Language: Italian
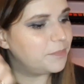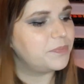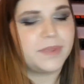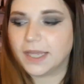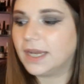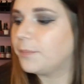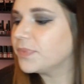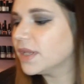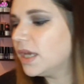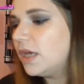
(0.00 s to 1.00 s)
Nina.
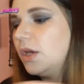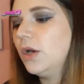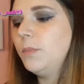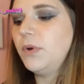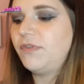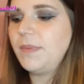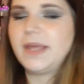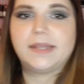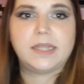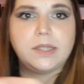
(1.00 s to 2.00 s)
Poi
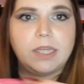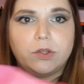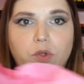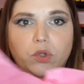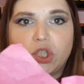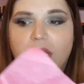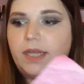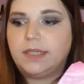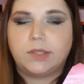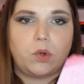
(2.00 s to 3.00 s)
ovviamente dentro c'è
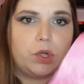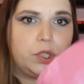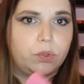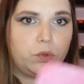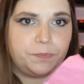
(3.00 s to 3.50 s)
il solito,